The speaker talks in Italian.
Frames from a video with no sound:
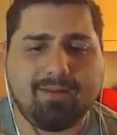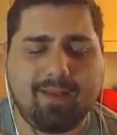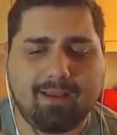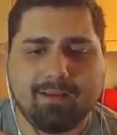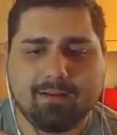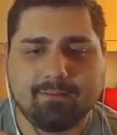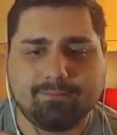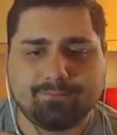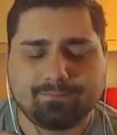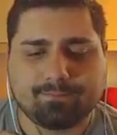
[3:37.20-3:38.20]
Salve.
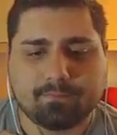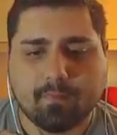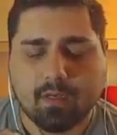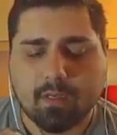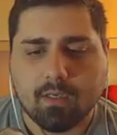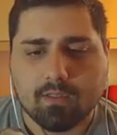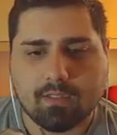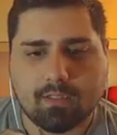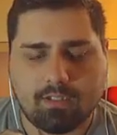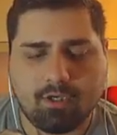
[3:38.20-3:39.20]

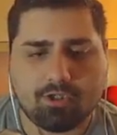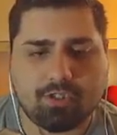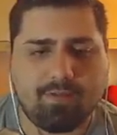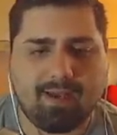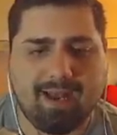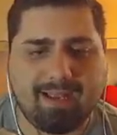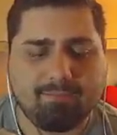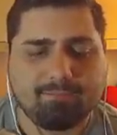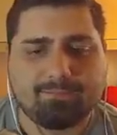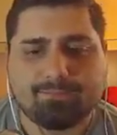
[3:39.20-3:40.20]
Signor civile.
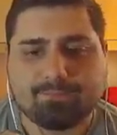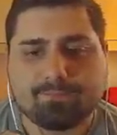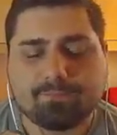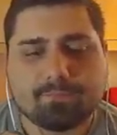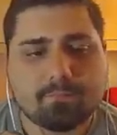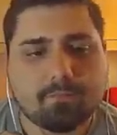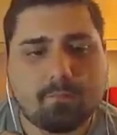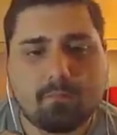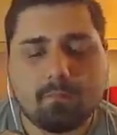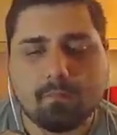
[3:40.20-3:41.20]
Ti
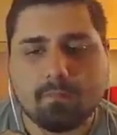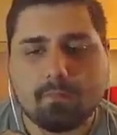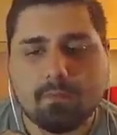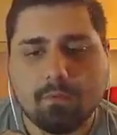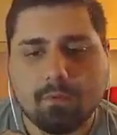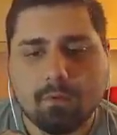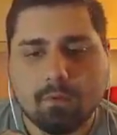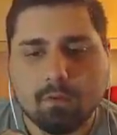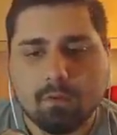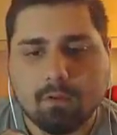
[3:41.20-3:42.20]
dico, secondo me i
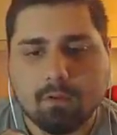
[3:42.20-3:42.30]
gavettoni